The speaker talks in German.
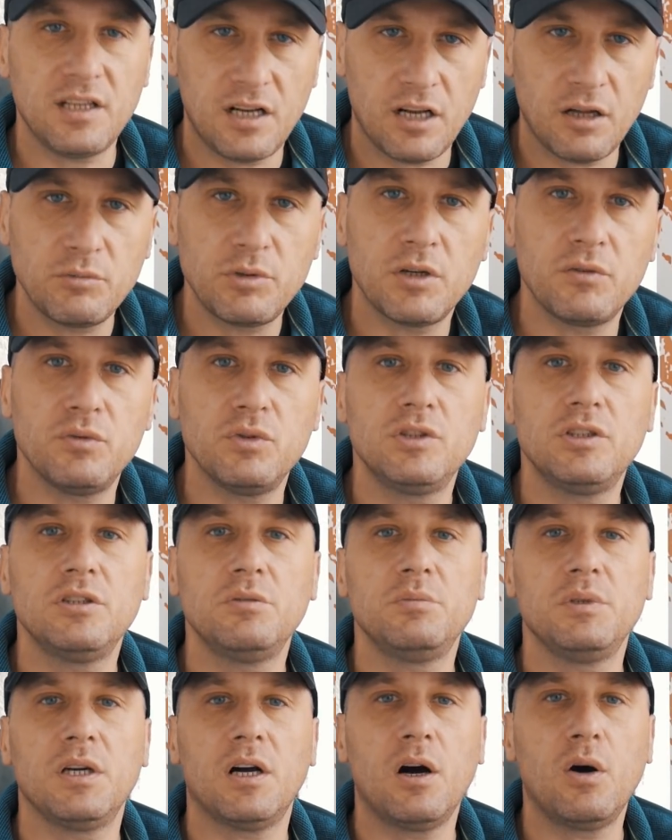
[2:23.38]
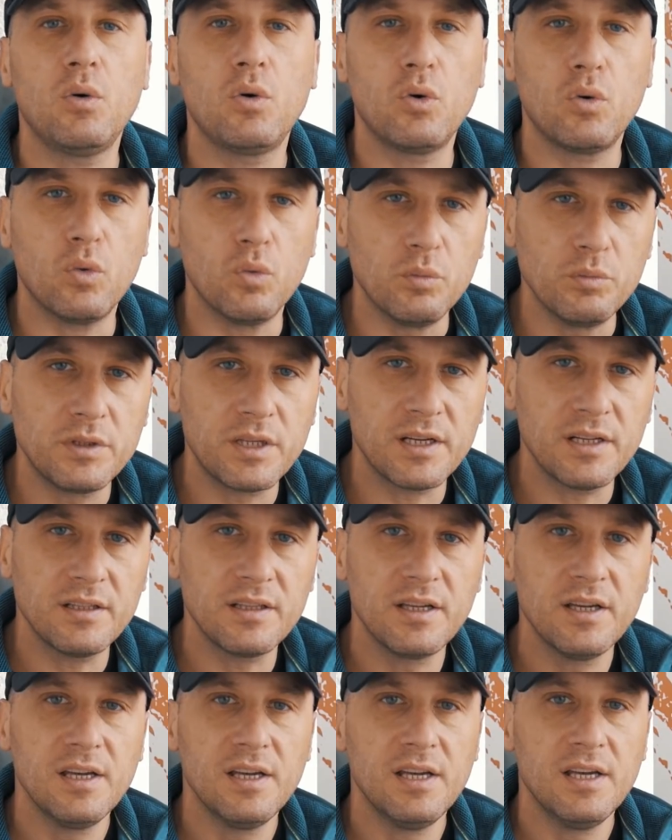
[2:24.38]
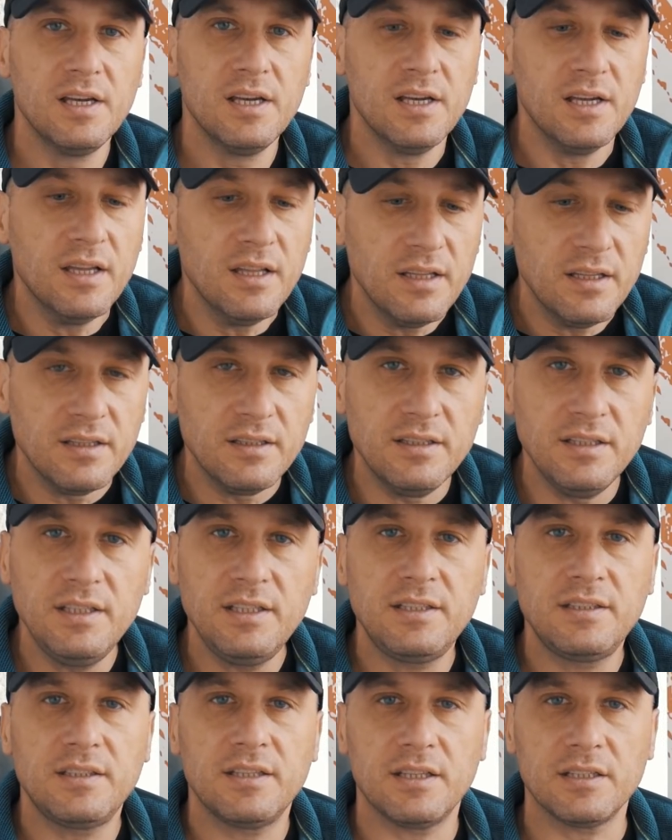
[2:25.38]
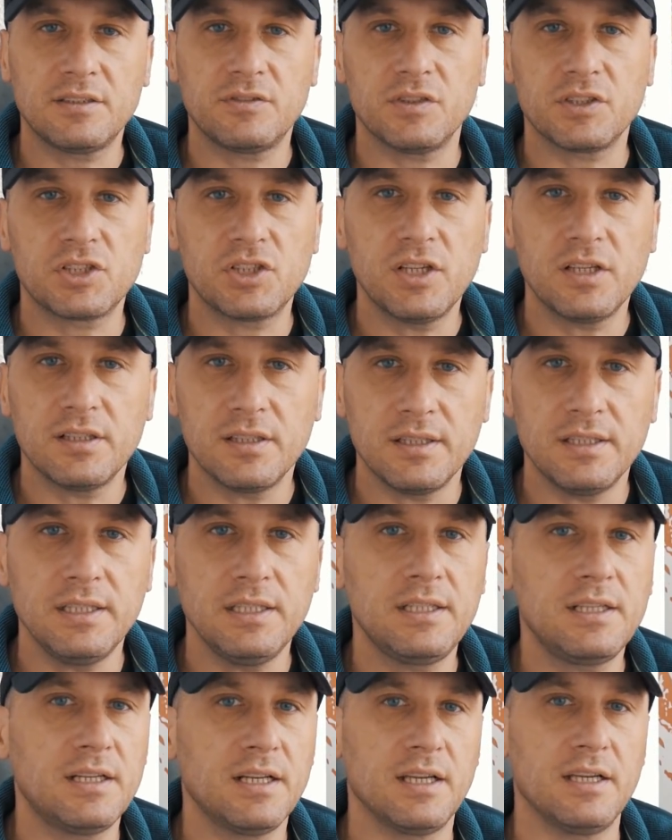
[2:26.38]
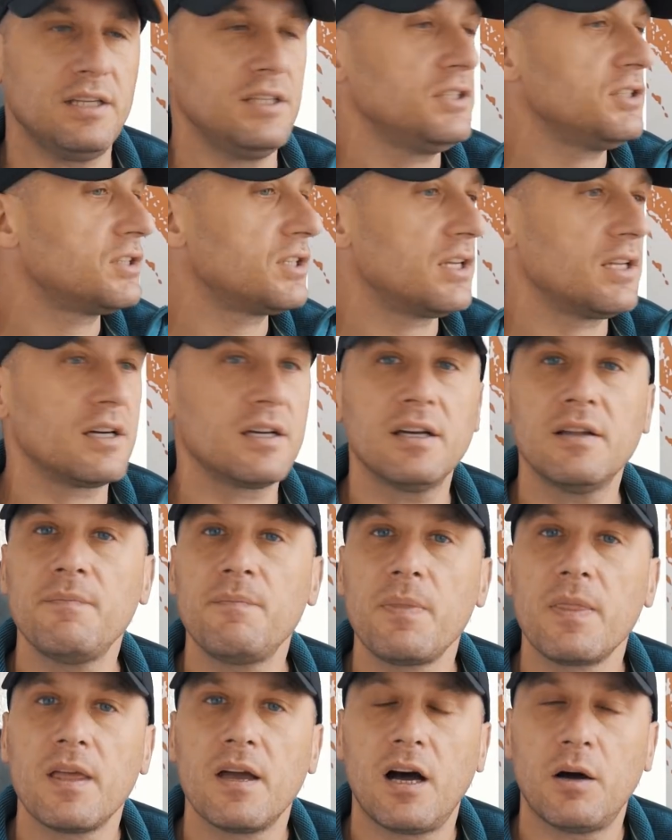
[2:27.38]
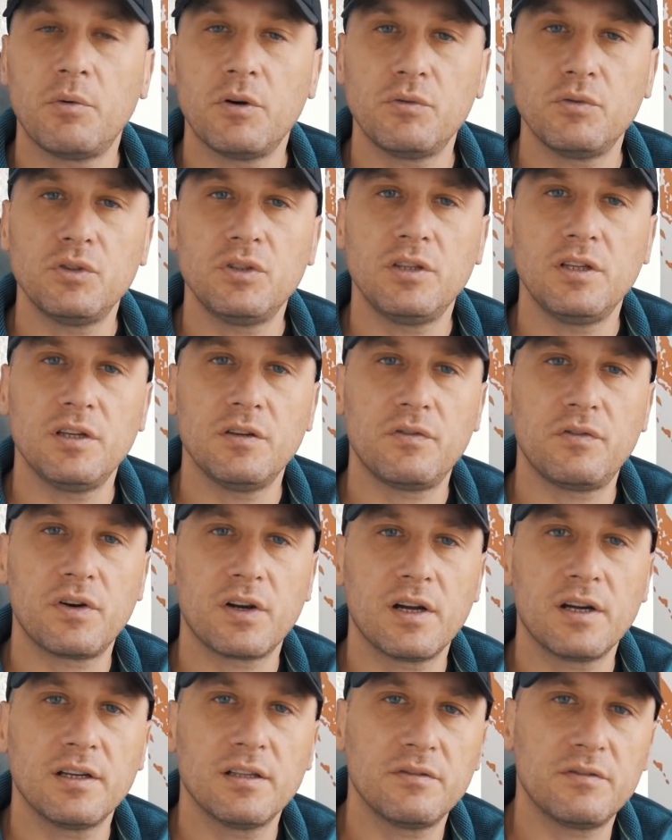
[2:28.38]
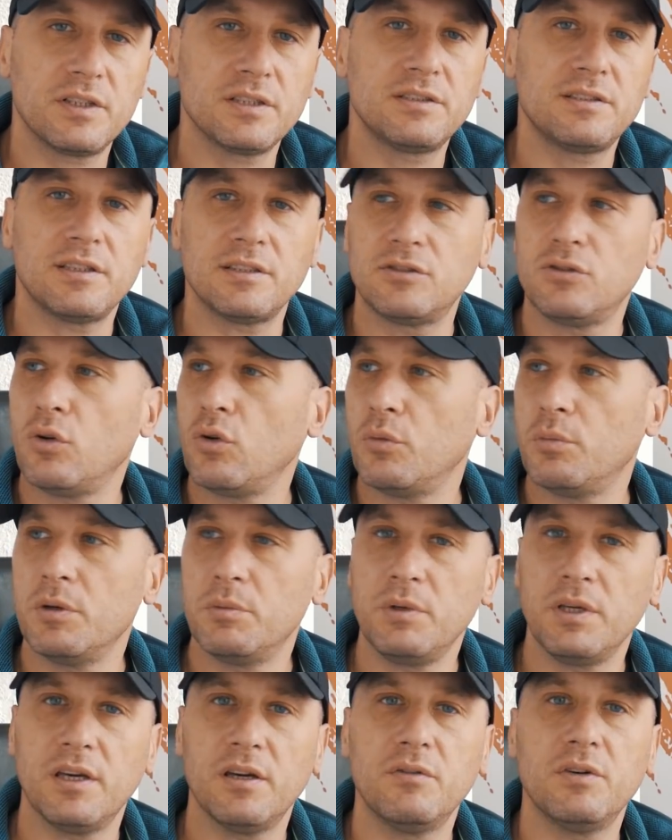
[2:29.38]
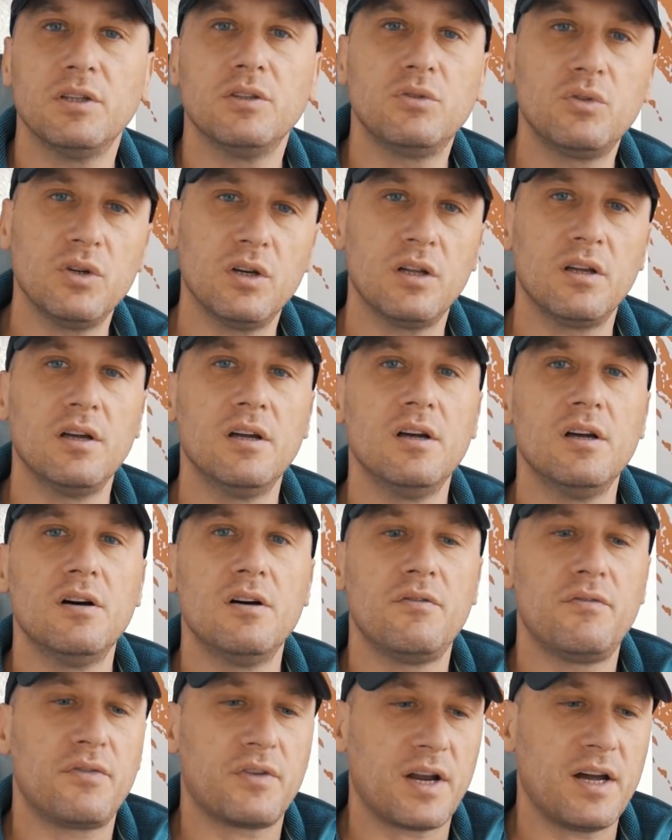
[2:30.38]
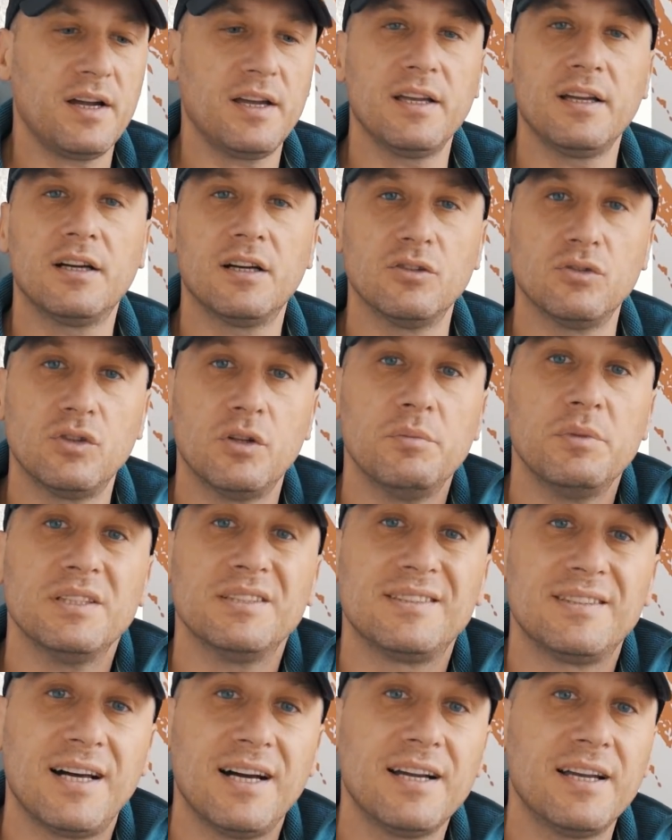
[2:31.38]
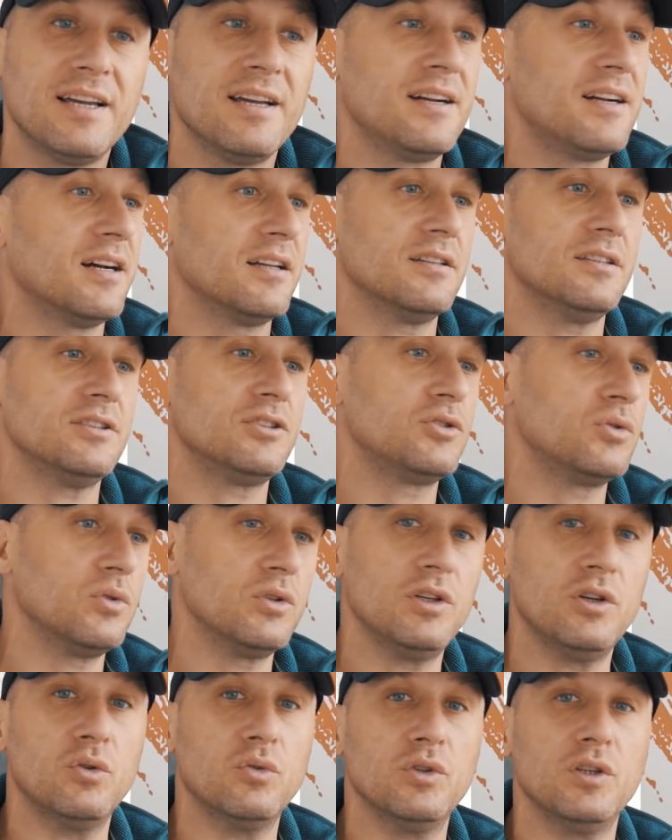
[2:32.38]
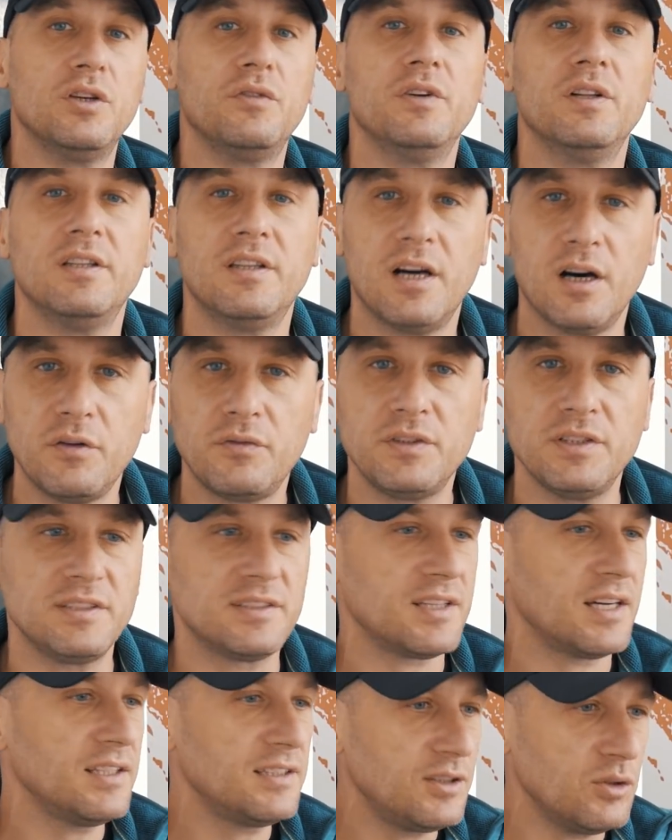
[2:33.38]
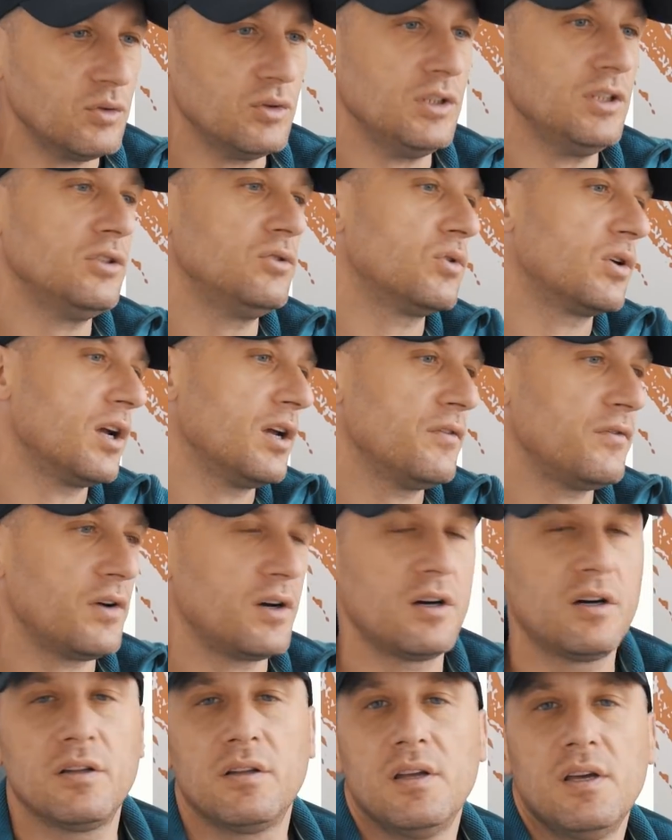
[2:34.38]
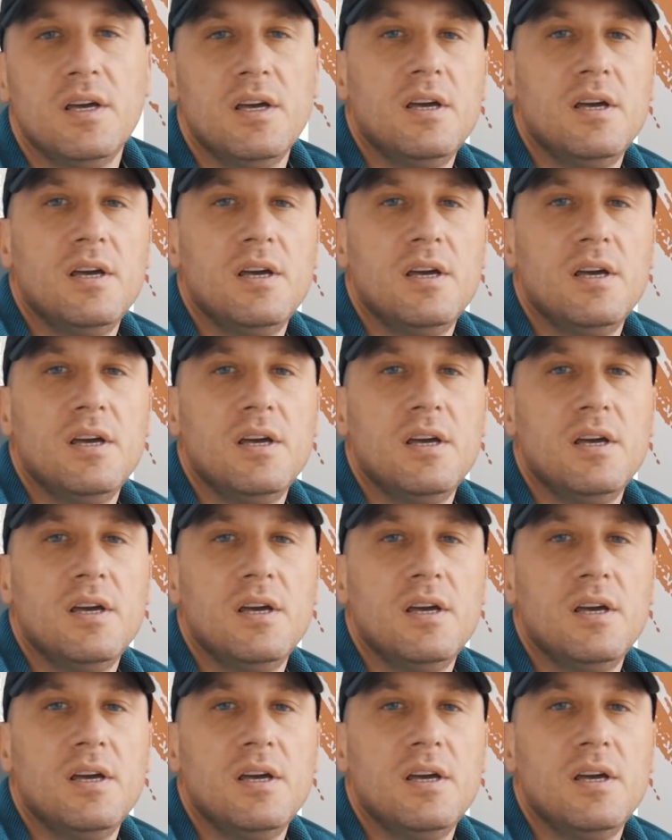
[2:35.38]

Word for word: ich glaube, da würde ich mich auch umdrehen. Nicht, höchstwahrscheinlich nicht gleich hinschlagen, aber würde ich ihn fragen, was das soll, ob er mich eventuell fragen kann oder mir sagen kann, Entschuldigung, ich will da auf die Seite und nicht nur einfach halt